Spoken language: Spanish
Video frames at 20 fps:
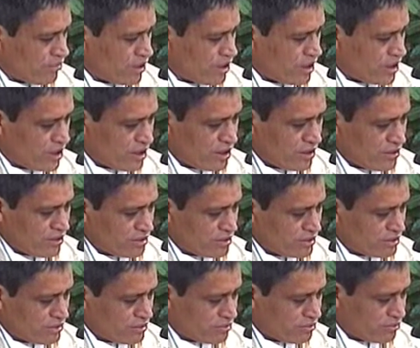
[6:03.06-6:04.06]
Él
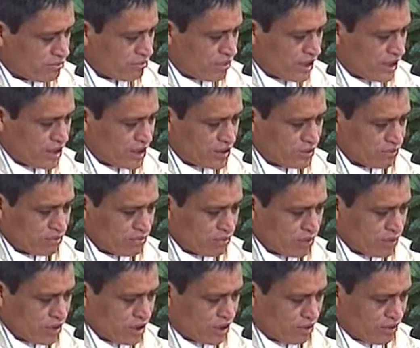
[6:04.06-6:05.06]
va
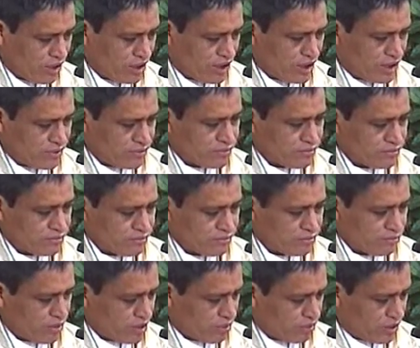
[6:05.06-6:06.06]
por la vida,
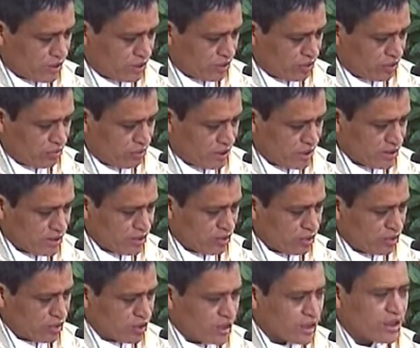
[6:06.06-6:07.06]
primero
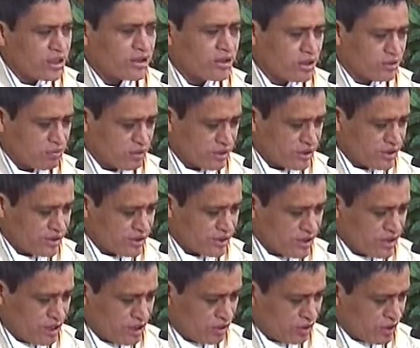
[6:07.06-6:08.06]
Barcelona, después
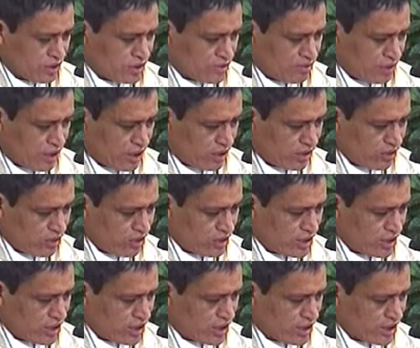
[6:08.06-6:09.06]
tiene una inspiración
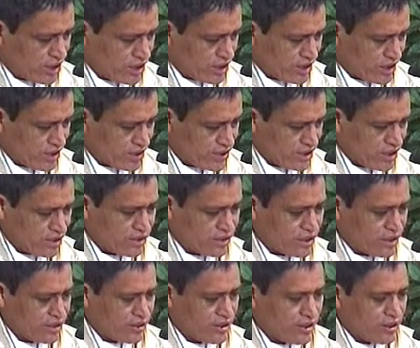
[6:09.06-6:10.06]
de ir a Tierra
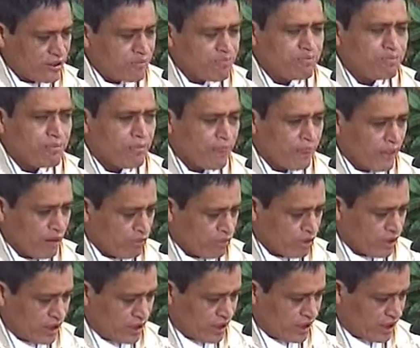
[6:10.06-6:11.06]
Santa,
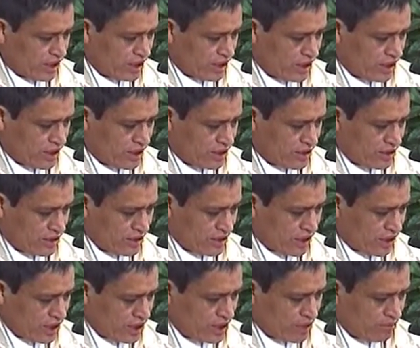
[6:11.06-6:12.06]
porque quería
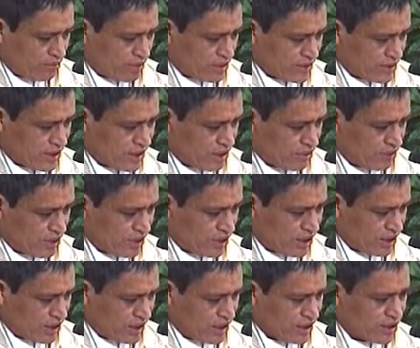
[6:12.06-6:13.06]
de ahí empezar a
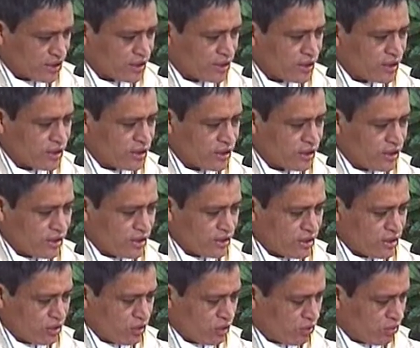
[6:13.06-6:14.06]

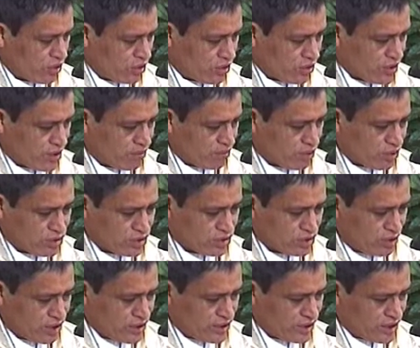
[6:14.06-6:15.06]
predicar, como los
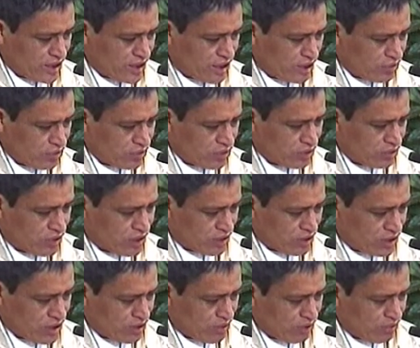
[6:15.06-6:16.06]
apóstoles, ir al mundo
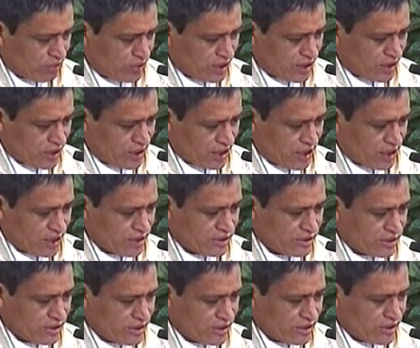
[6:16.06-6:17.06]
entero a
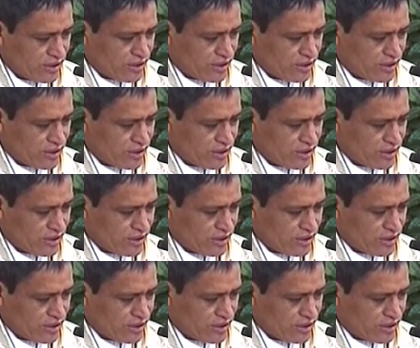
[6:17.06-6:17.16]
predicar.